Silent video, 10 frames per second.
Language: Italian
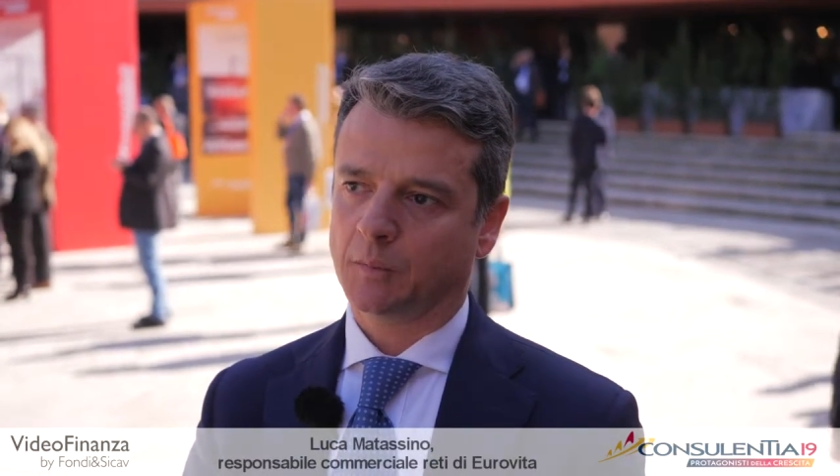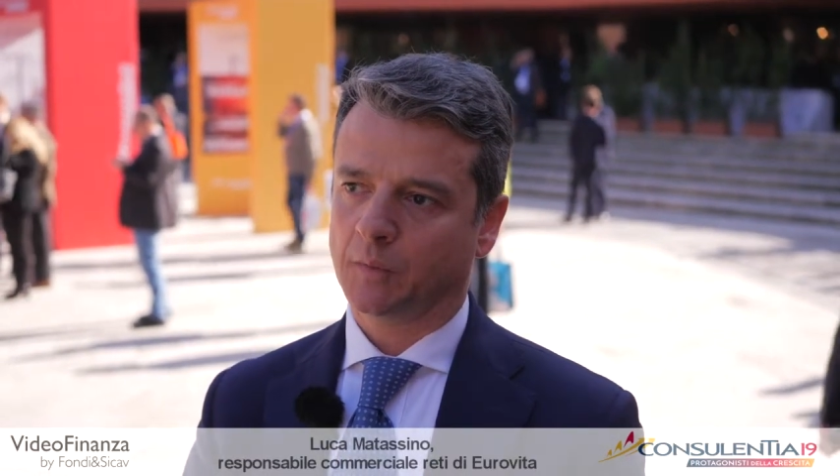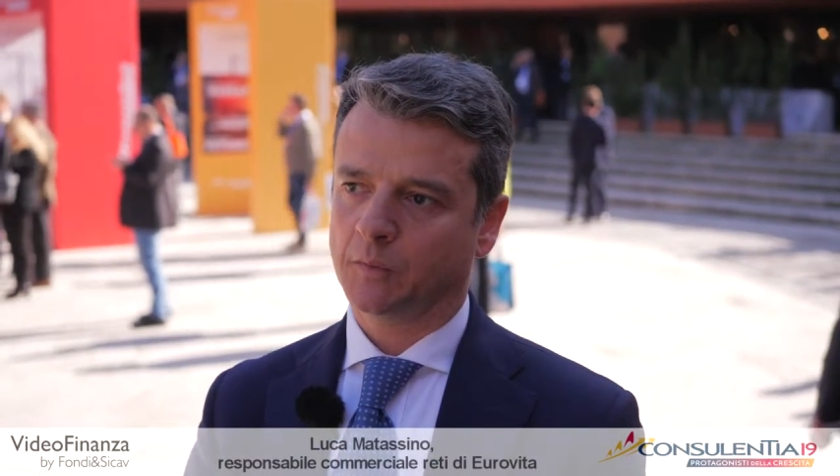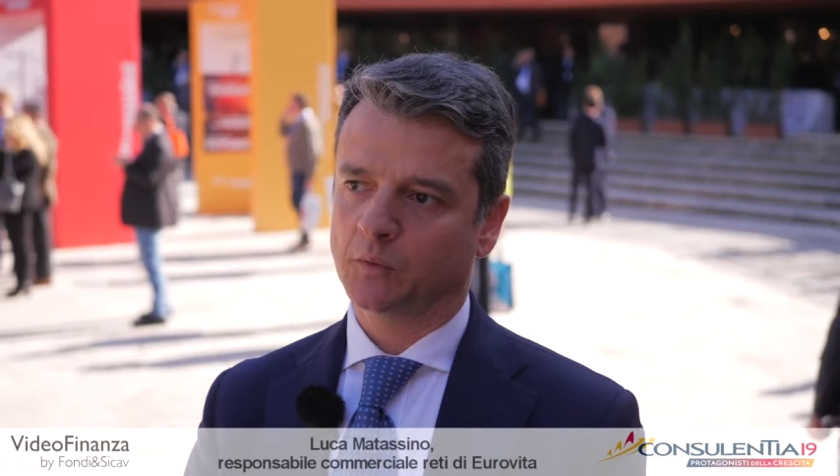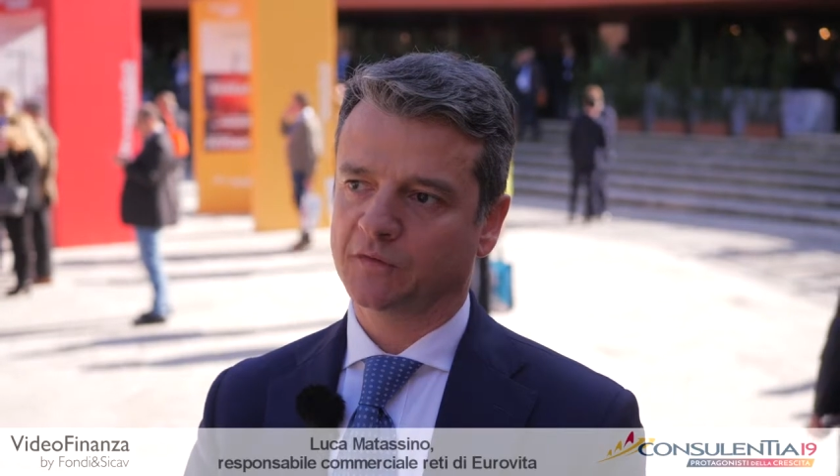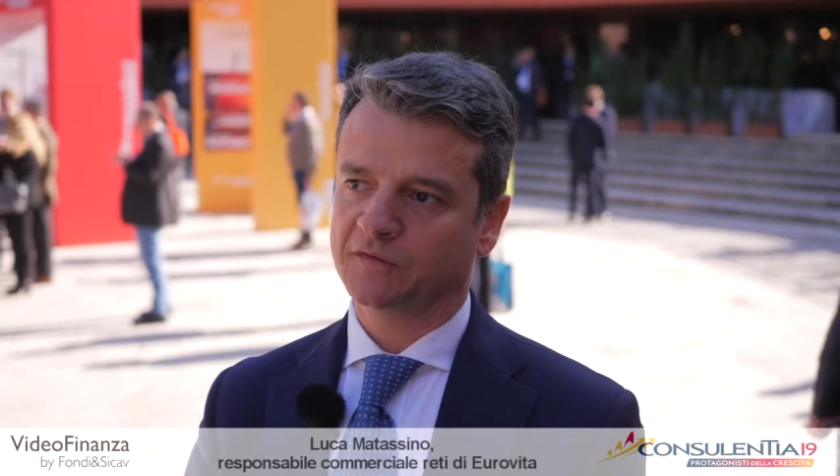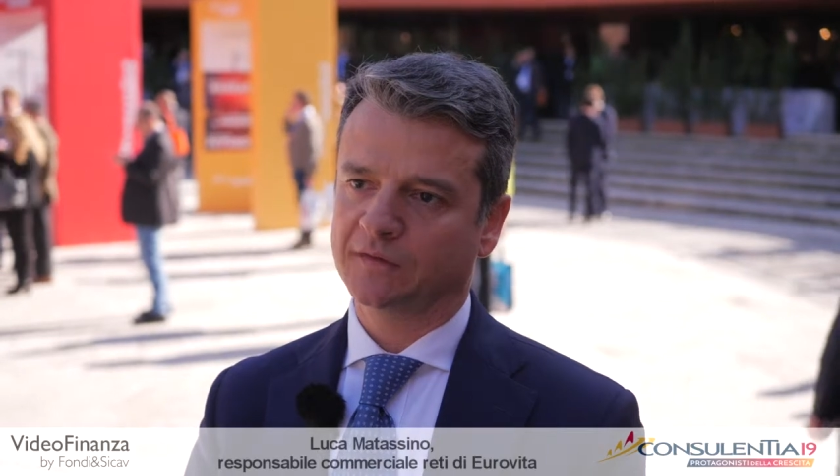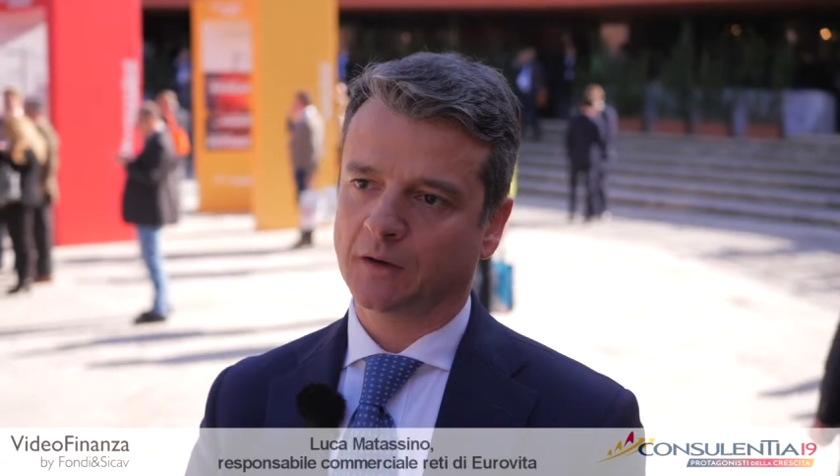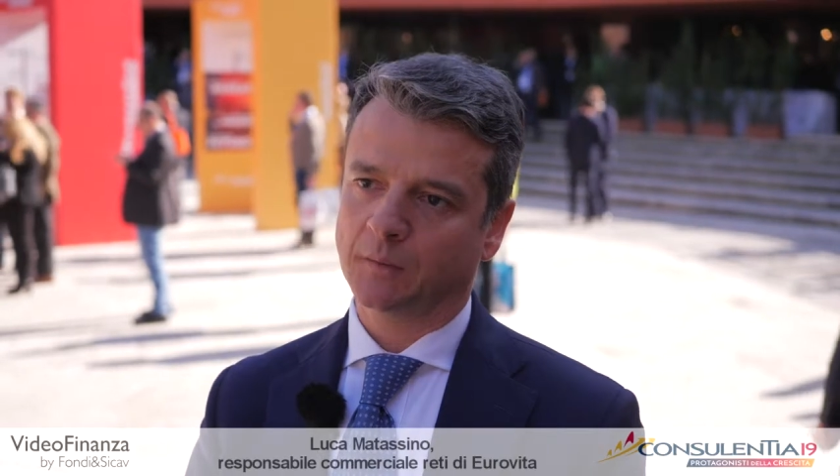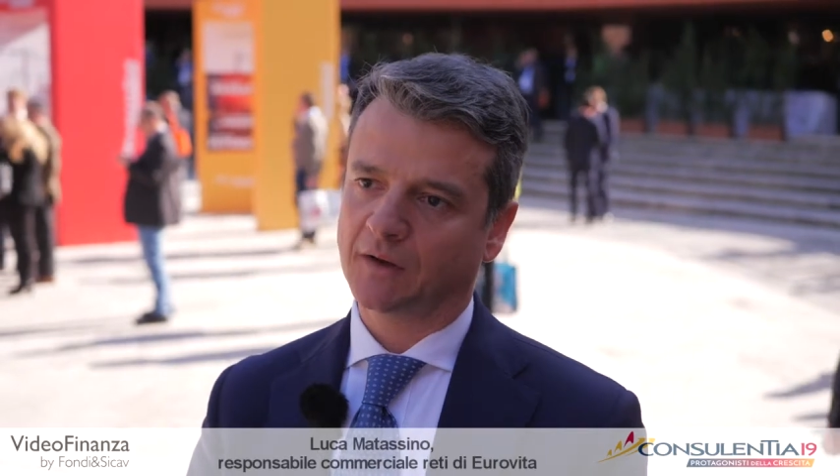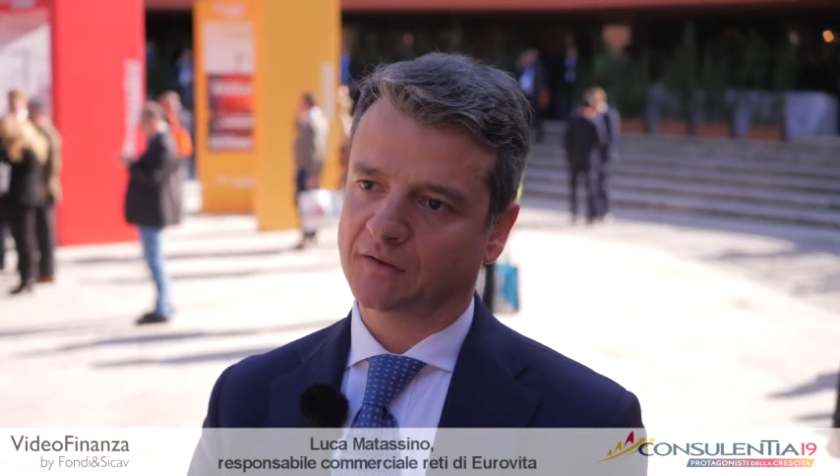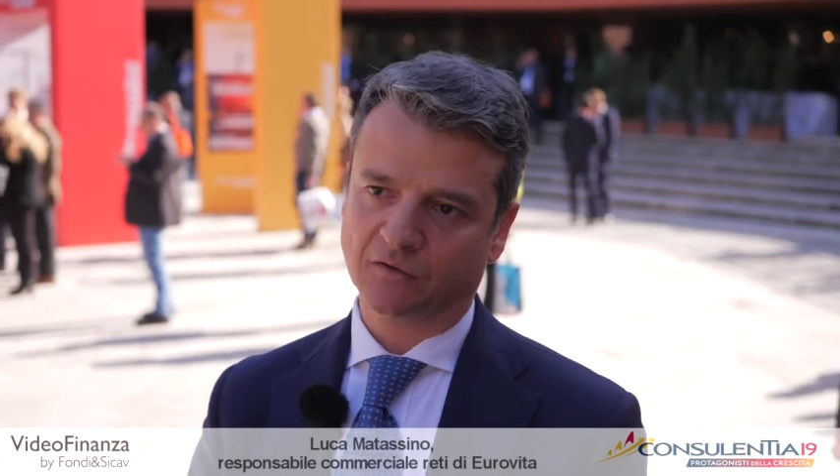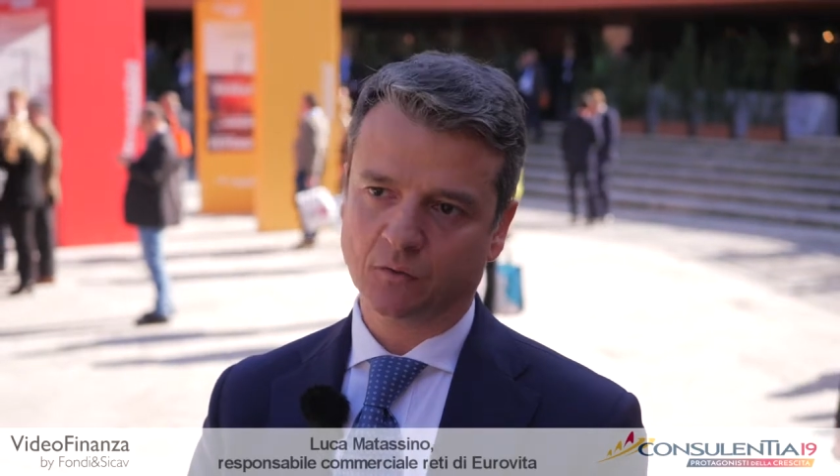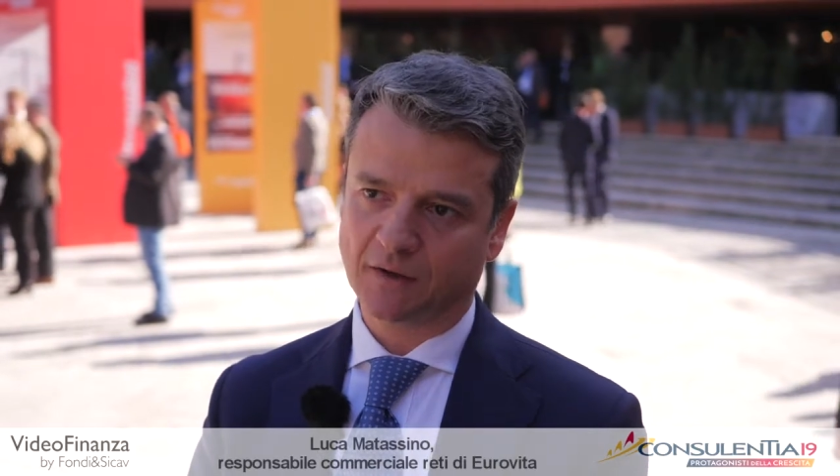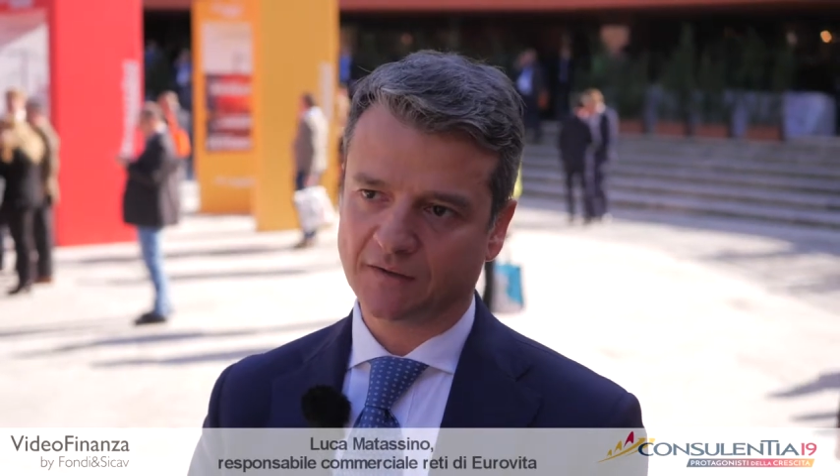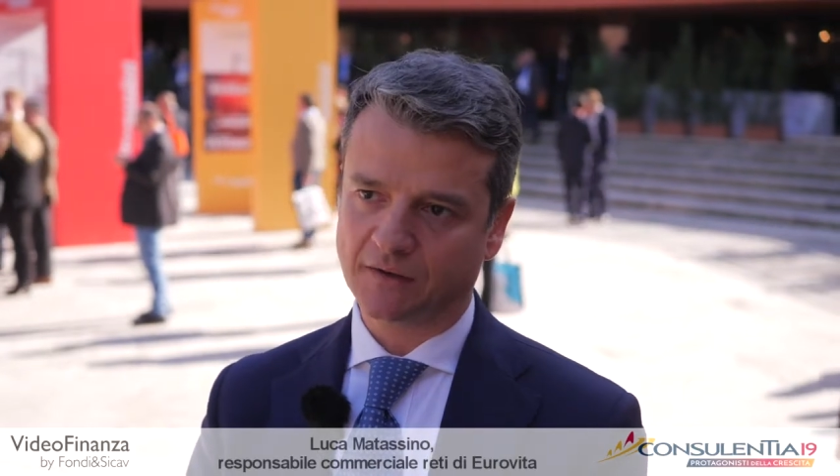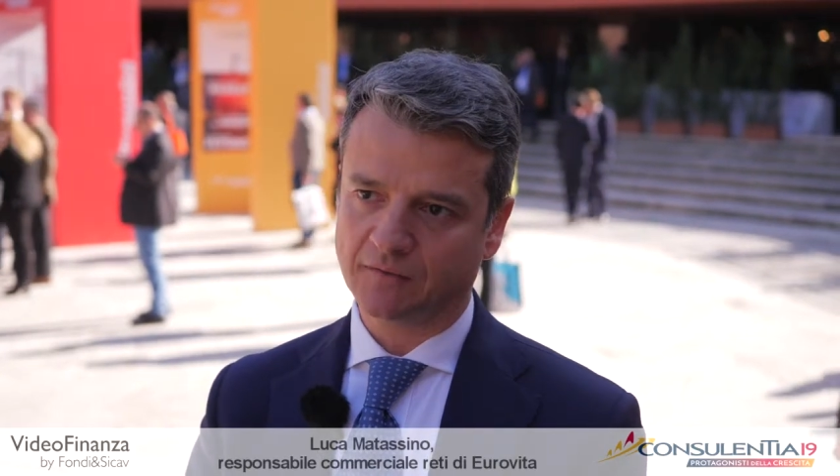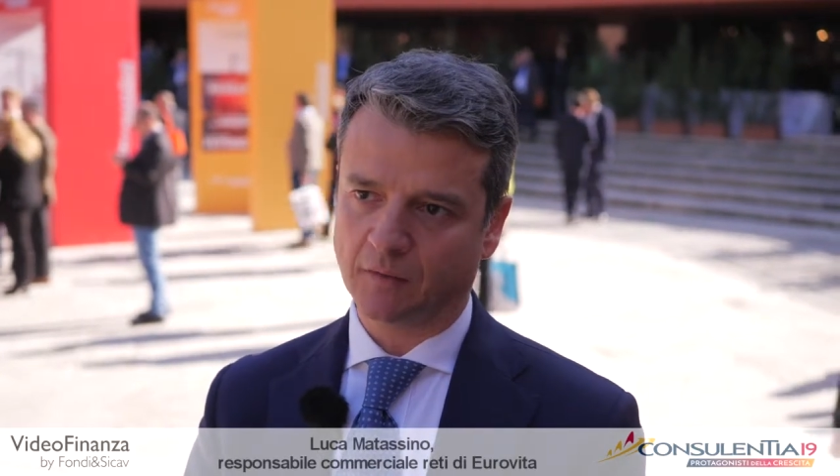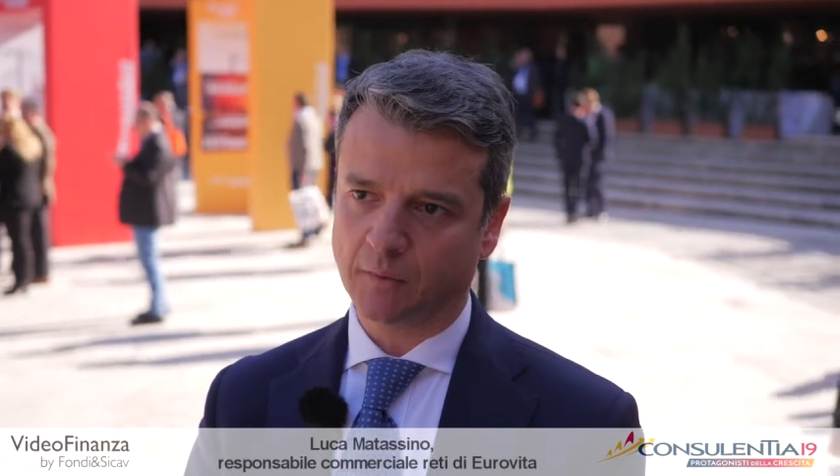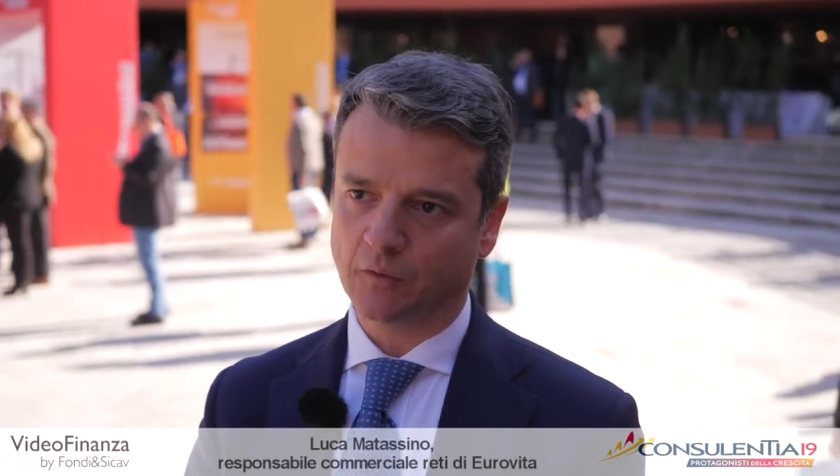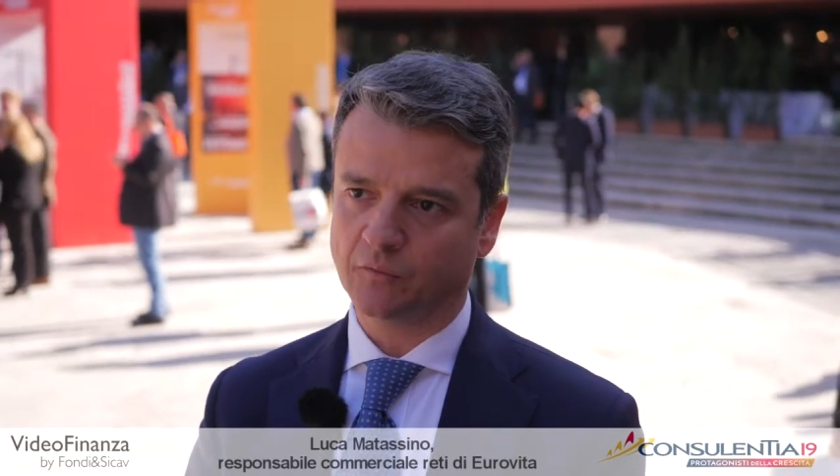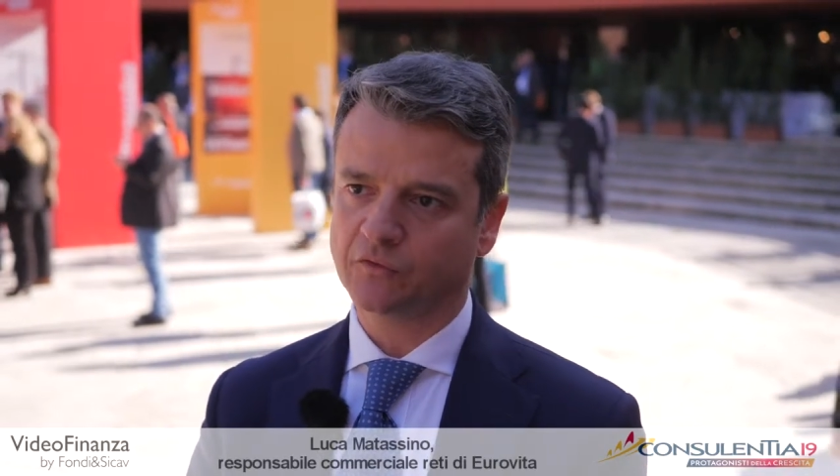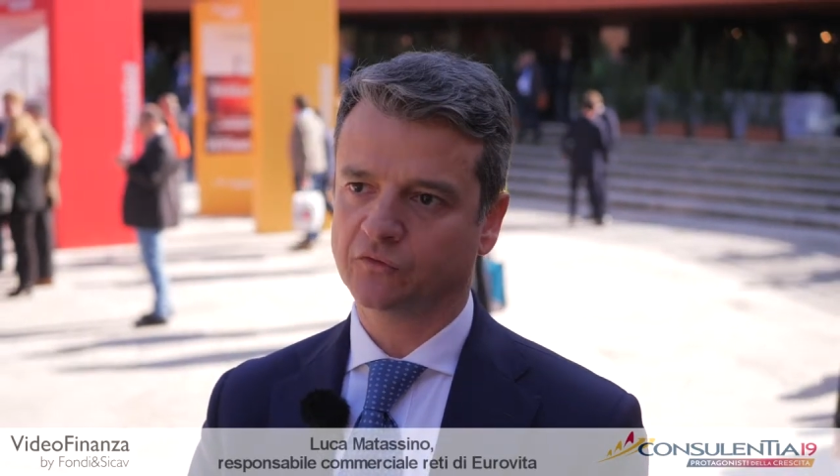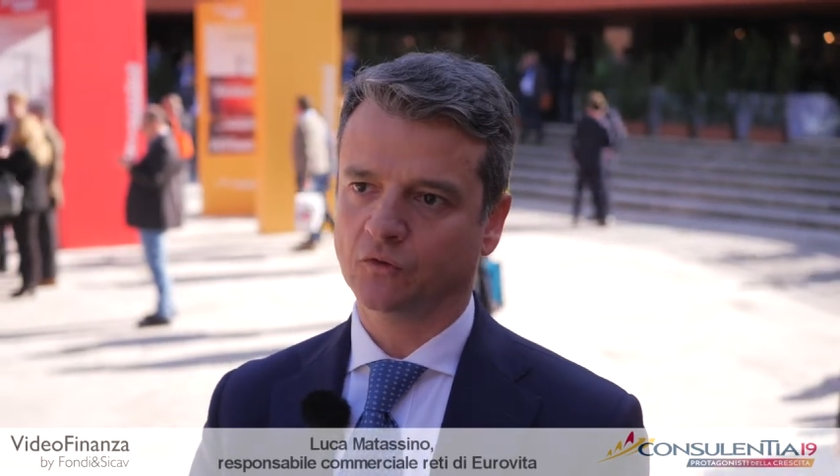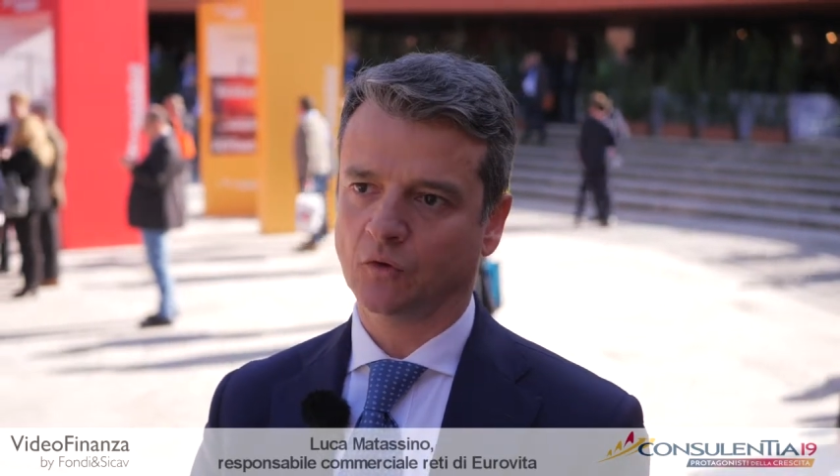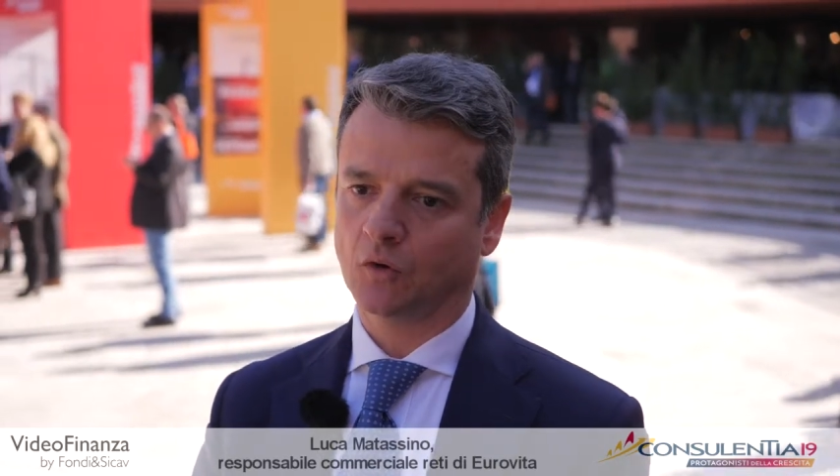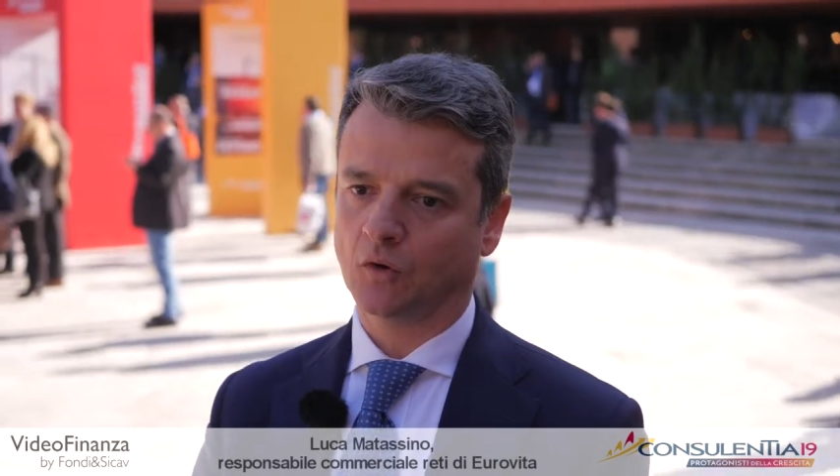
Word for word: proprio in questi termini assicurativi abbiamo visto